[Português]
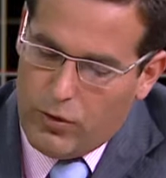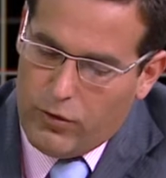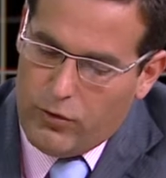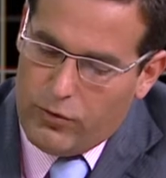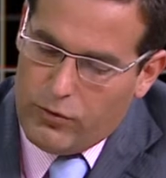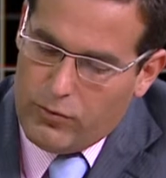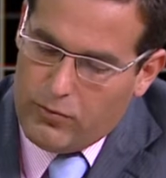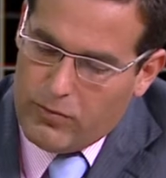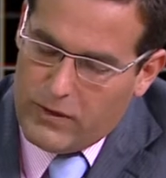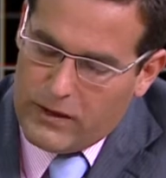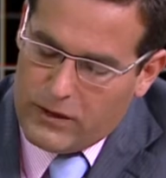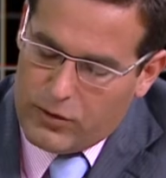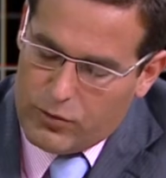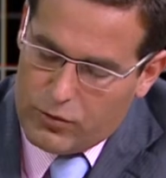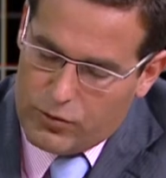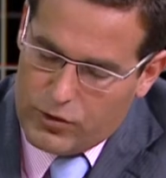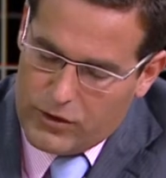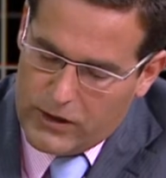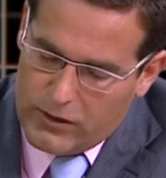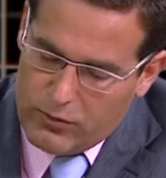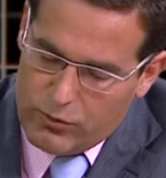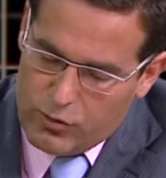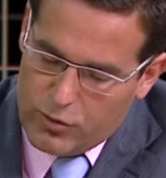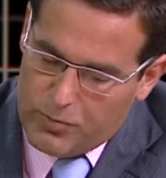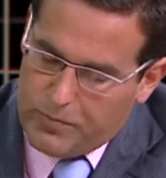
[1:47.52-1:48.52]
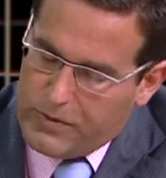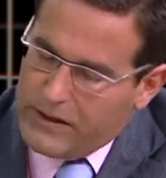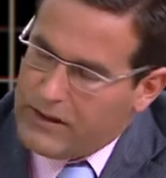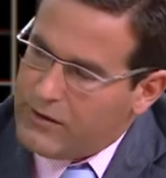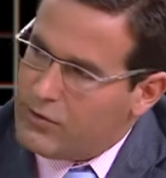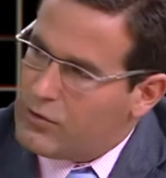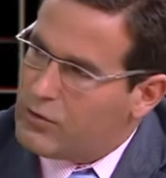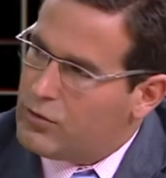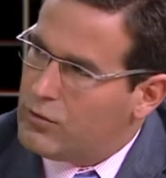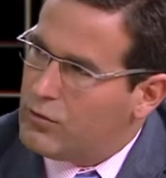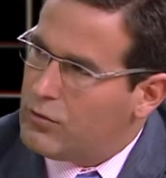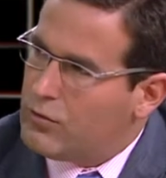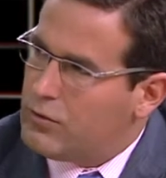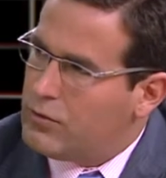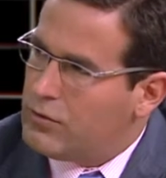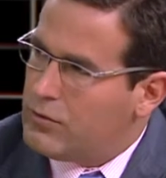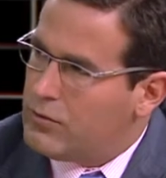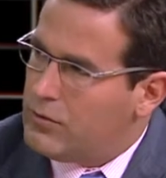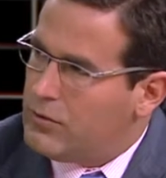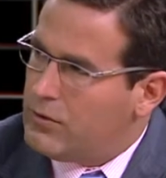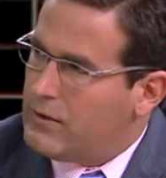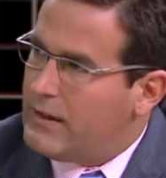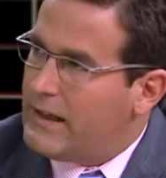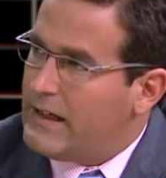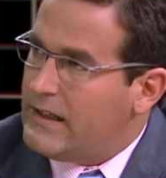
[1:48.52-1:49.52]
houve uma redução dos preços do,
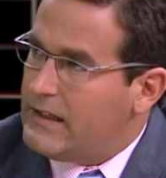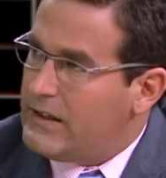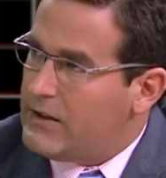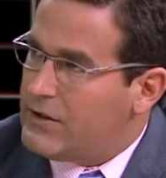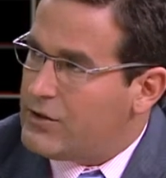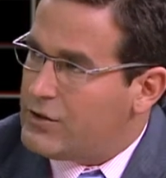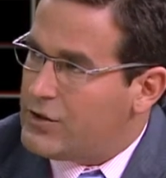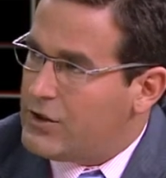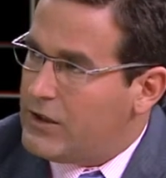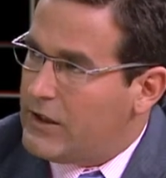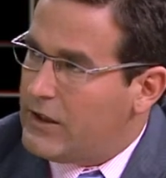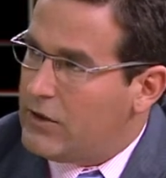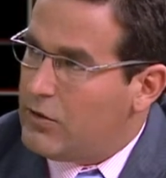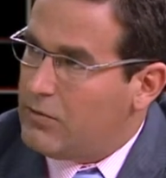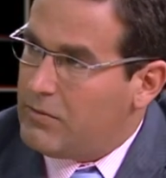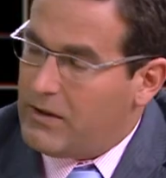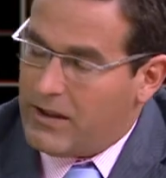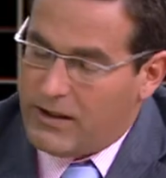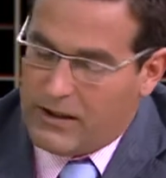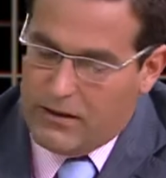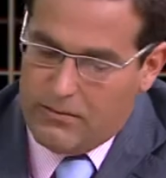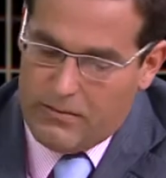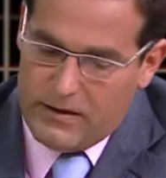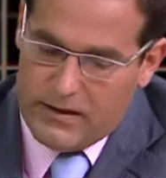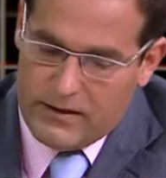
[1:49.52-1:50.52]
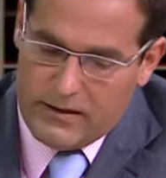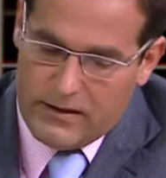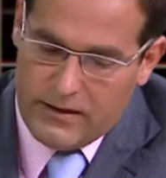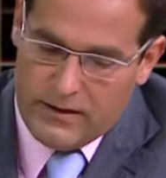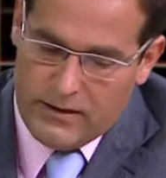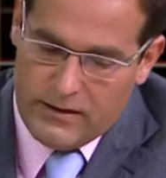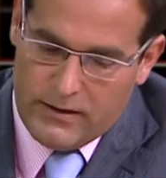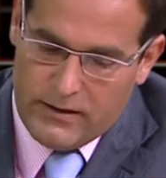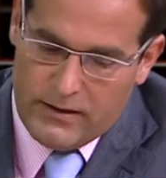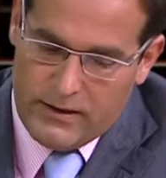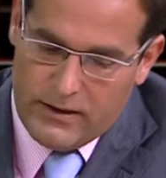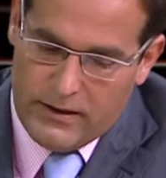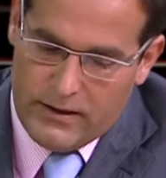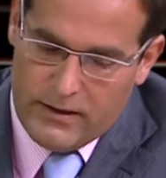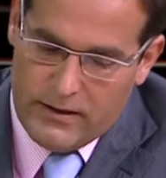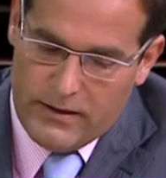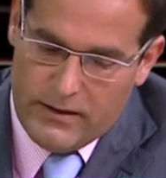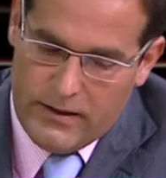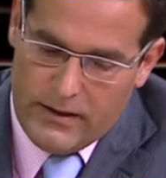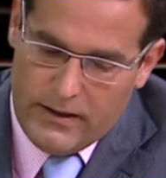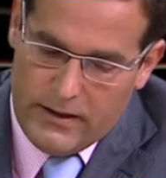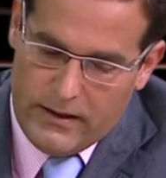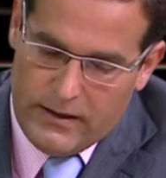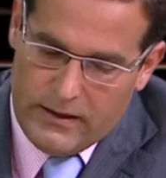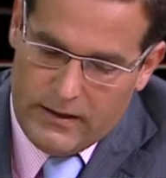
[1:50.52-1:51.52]
do, da energia, nomeadamente da, da,
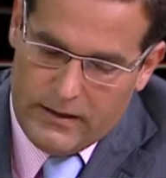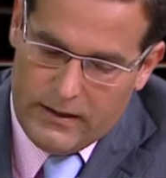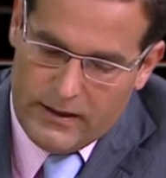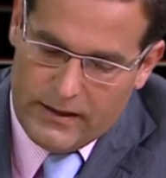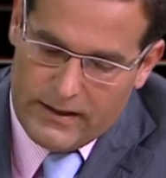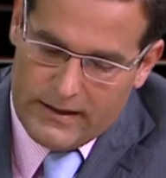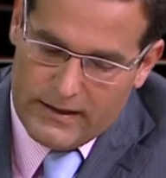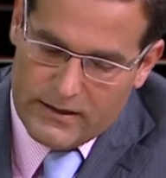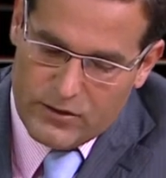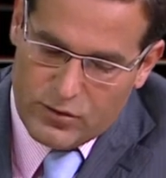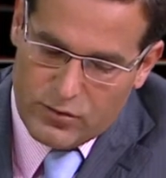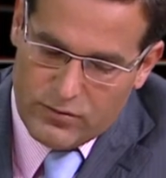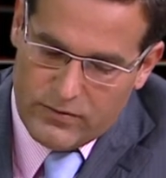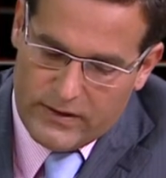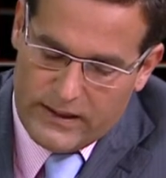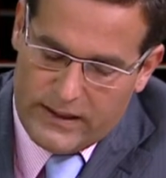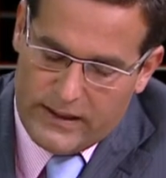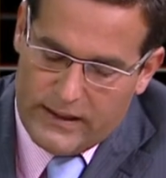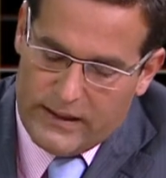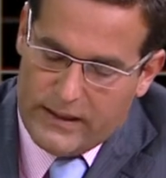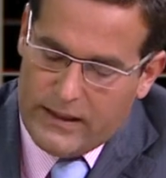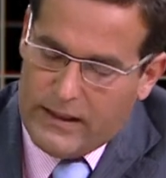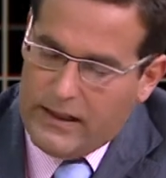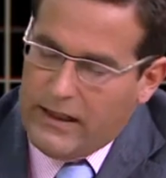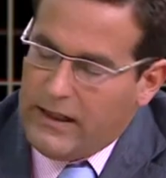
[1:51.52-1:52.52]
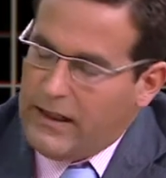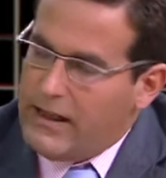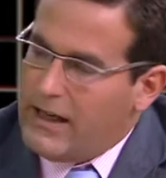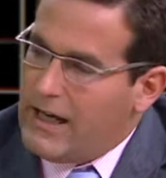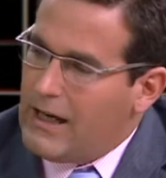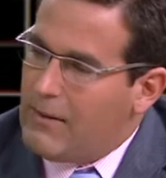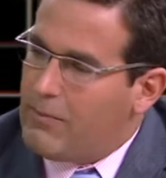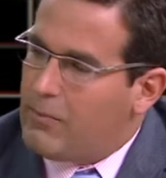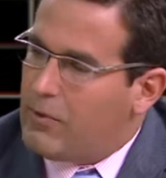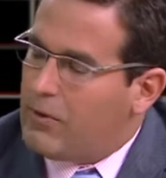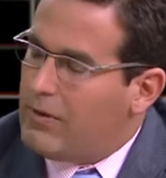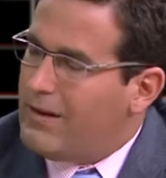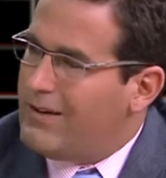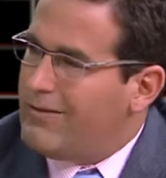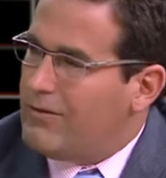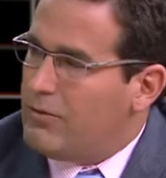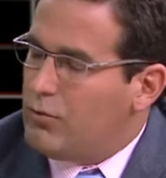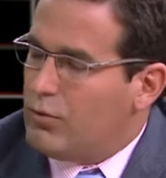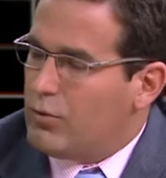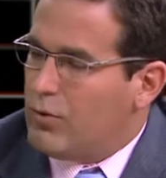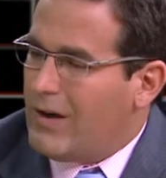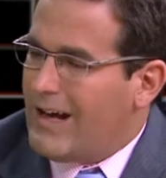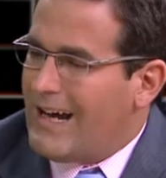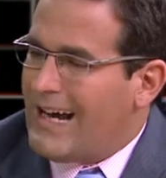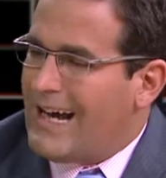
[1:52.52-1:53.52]
da gasolina. A,
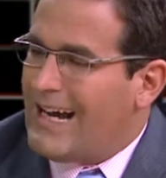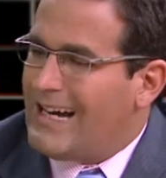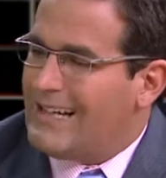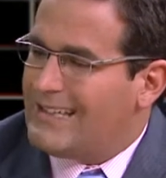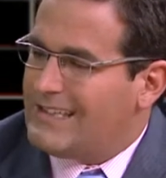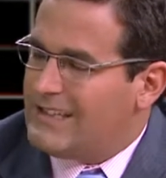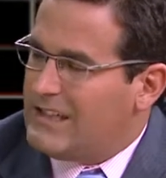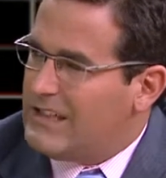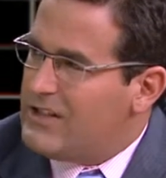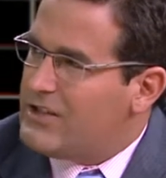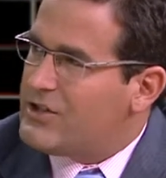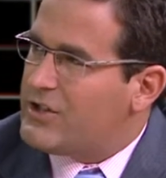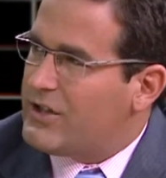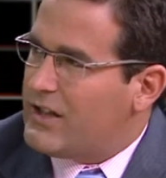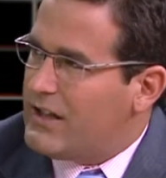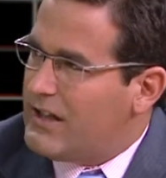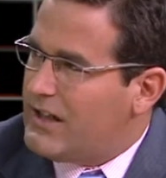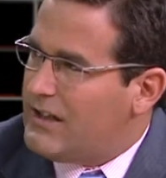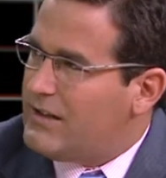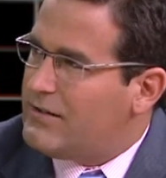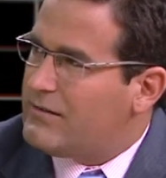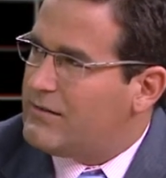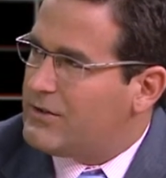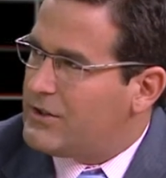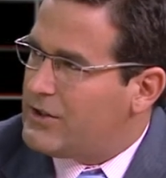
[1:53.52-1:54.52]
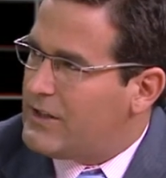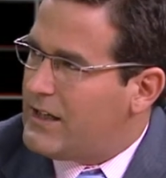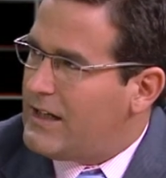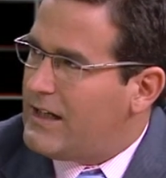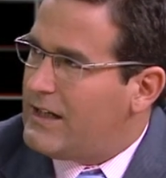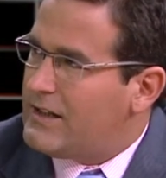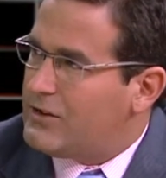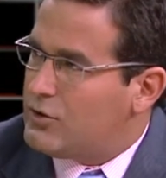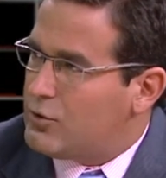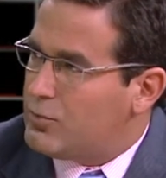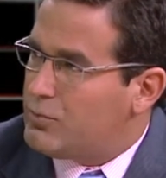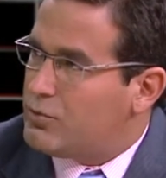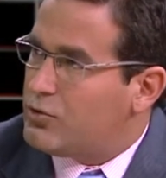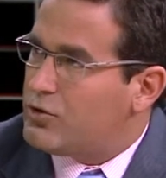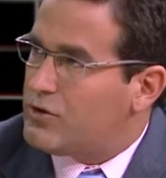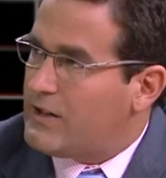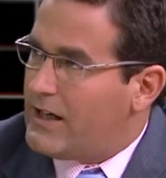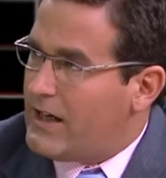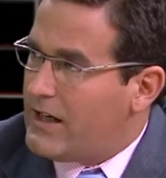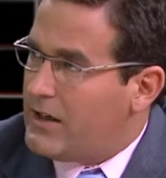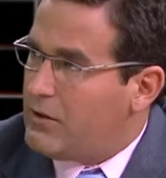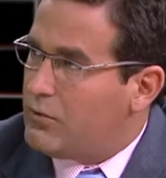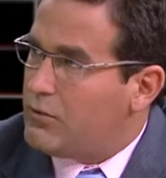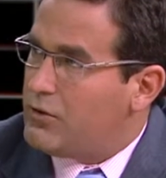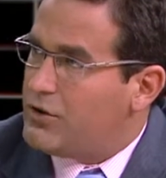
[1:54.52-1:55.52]
a, Ásia, em geral, está a
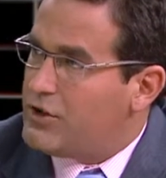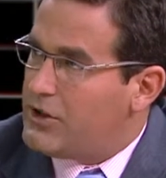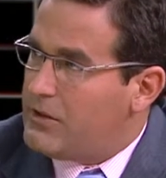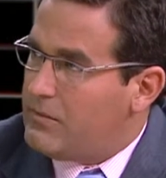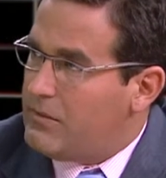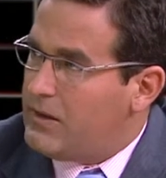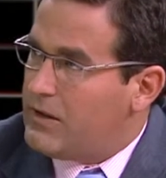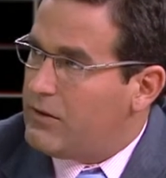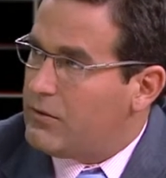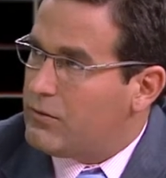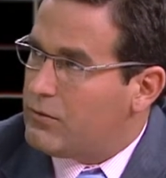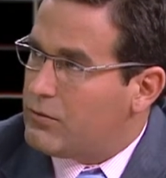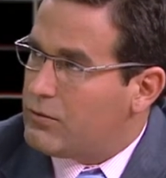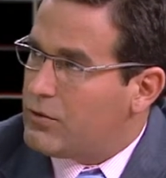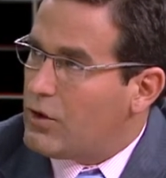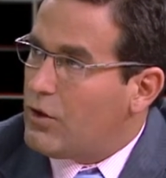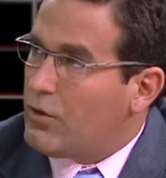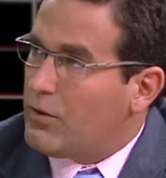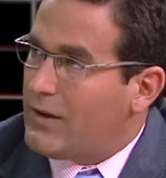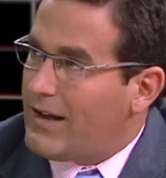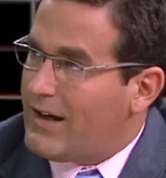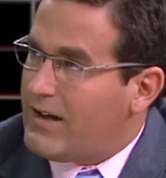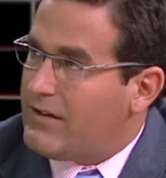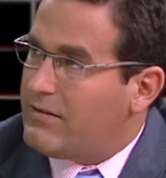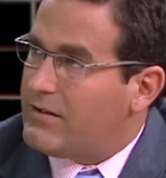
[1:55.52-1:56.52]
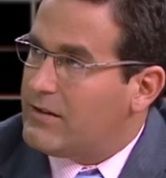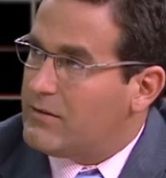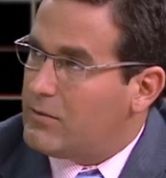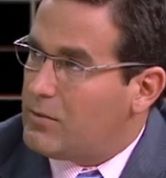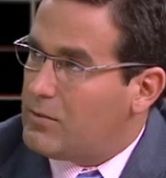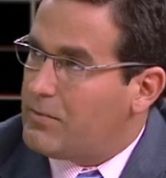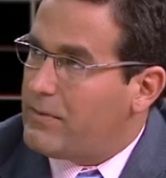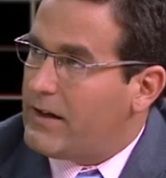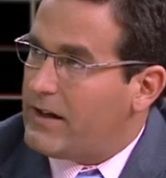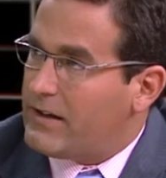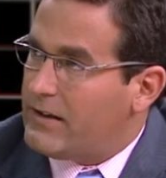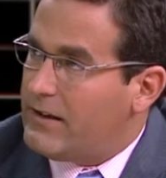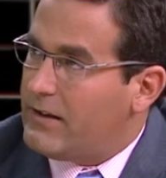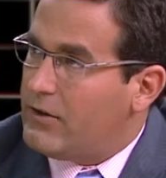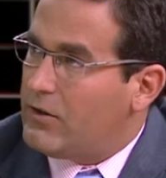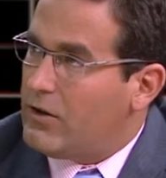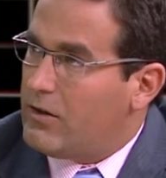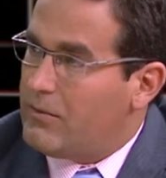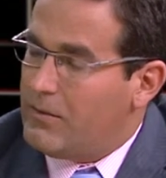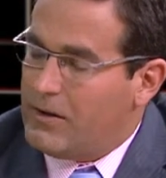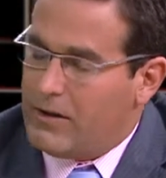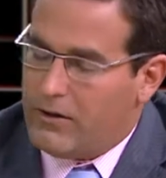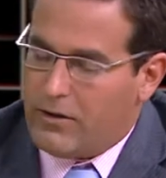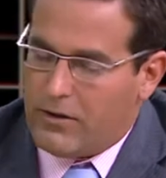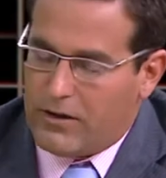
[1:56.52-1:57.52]
suportar um crescimento saudável por parte da
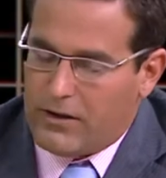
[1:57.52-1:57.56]
economia